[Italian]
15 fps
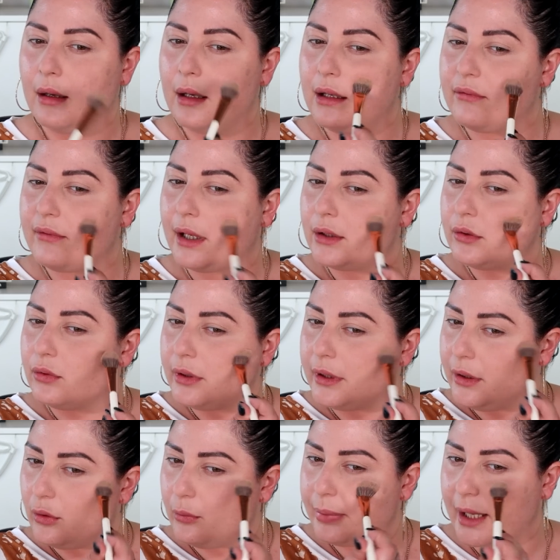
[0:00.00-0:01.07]
e vado
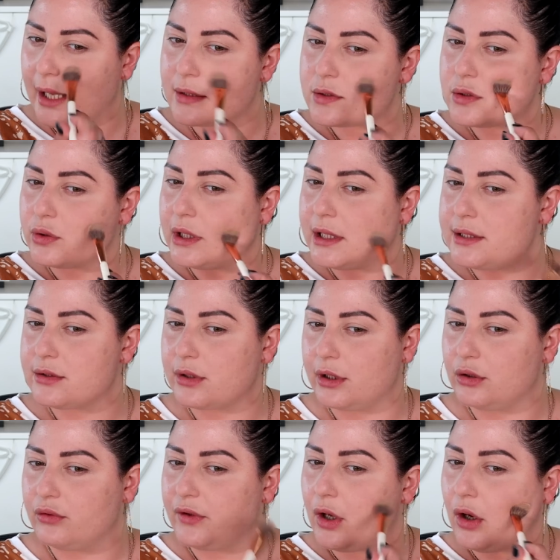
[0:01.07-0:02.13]
e lo presso nelle zone
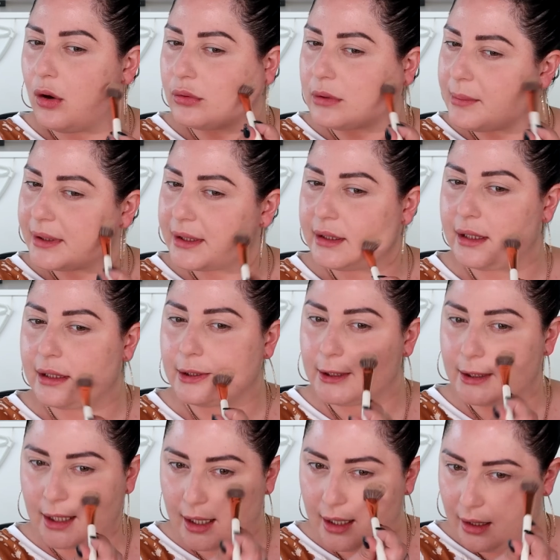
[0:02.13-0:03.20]
dove ho una
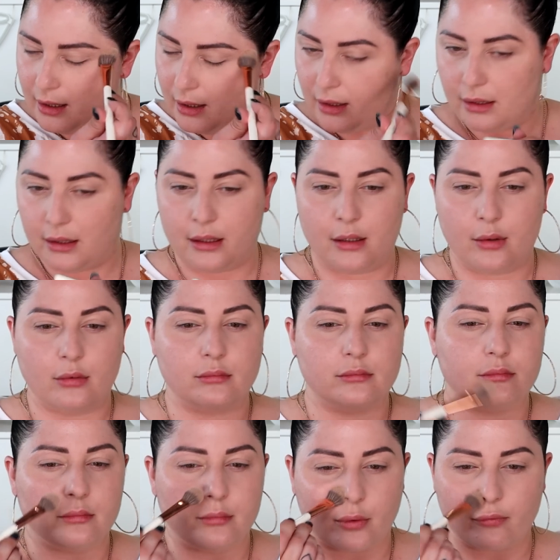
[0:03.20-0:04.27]
macchietta, eh,
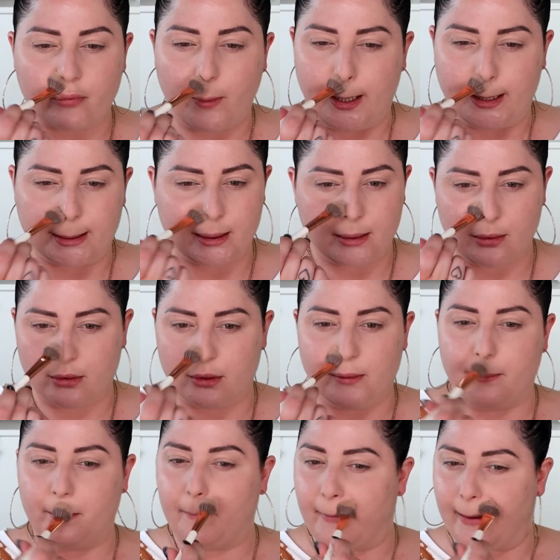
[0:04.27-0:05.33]
un brufoletto,
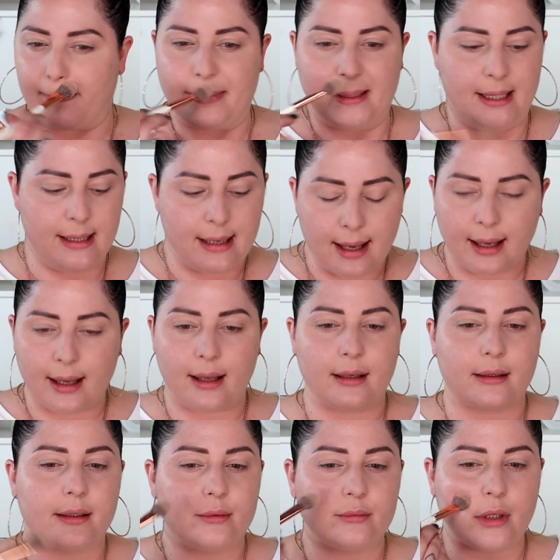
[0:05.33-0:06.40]
un
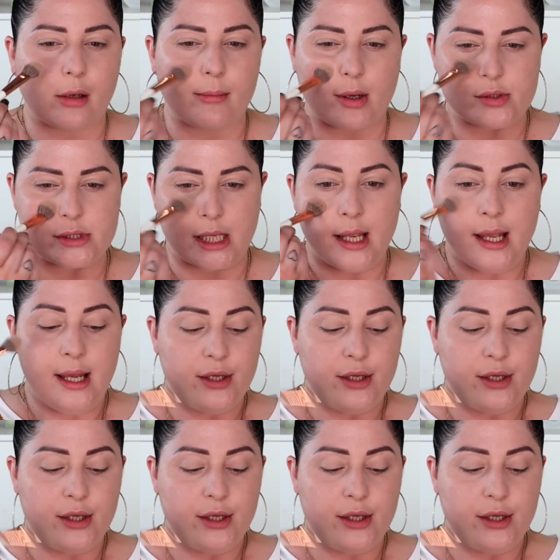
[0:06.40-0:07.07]
capillare, una roba così.